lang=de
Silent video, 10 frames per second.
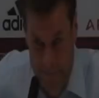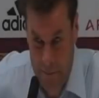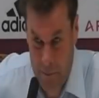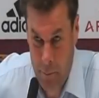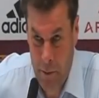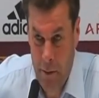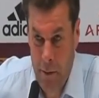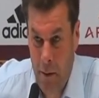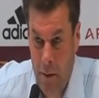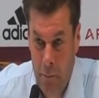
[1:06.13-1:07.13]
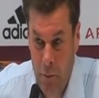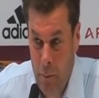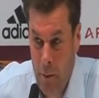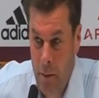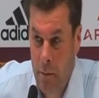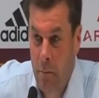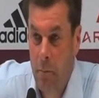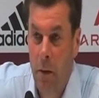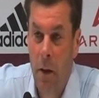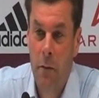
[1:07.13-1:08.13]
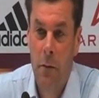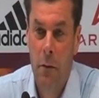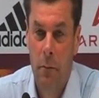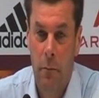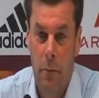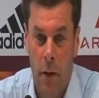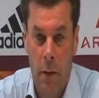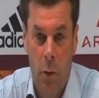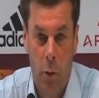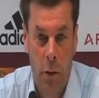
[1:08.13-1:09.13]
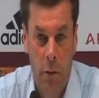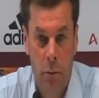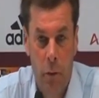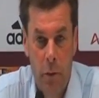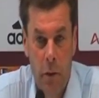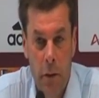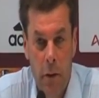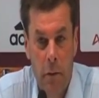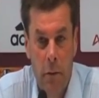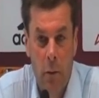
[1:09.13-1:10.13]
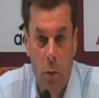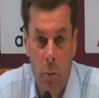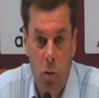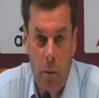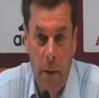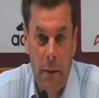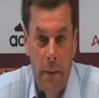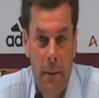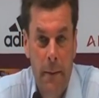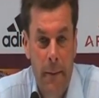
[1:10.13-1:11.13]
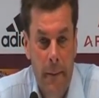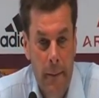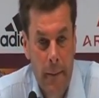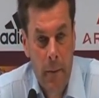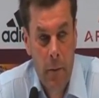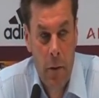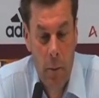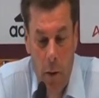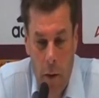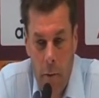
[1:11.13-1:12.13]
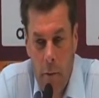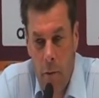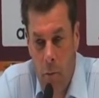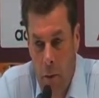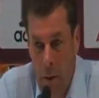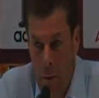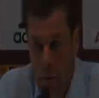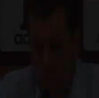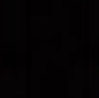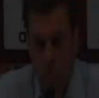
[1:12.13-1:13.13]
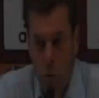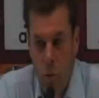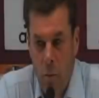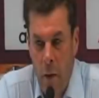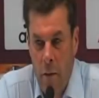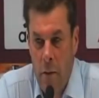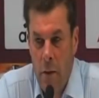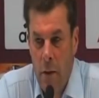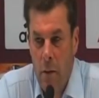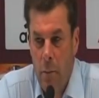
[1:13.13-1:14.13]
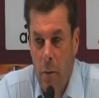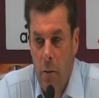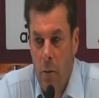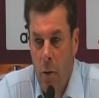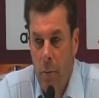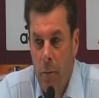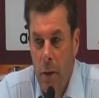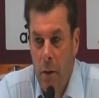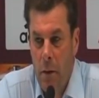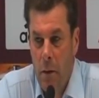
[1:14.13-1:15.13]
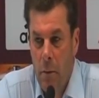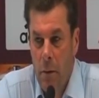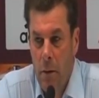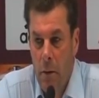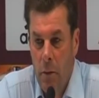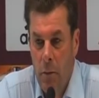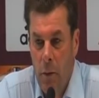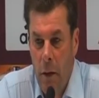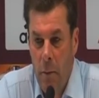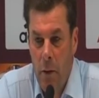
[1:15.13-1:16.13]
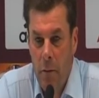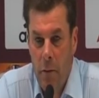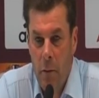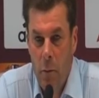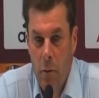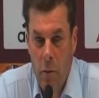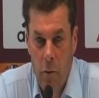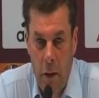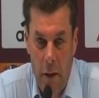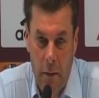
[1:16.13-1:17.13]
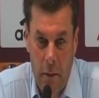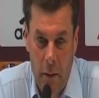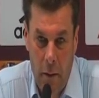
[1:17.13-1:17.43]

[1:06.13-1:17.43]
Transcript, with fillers: Deshalb kann ich gar nicht viel berichten. Einzige Andi hat voll trainiert, ohne Beschwerden, ist demnach einsatzfähig. Und das weiß ich nicht, ob das so kommen wird. Ich glaube, auch die Freiburger wissen um unsere Stärken.